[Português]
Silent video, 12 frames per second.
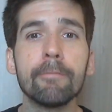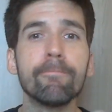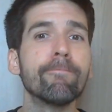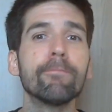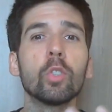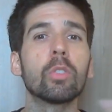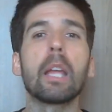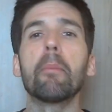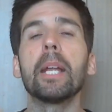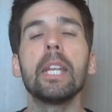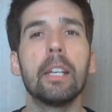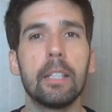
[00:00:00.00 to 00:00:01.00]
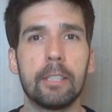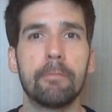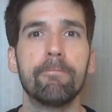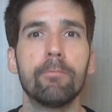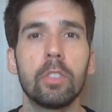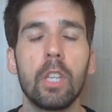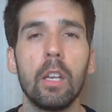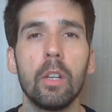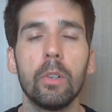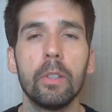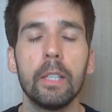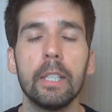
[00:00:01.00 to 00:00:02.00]
não tá maneira,
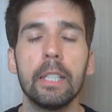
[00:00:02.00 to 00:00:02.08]
entendeu?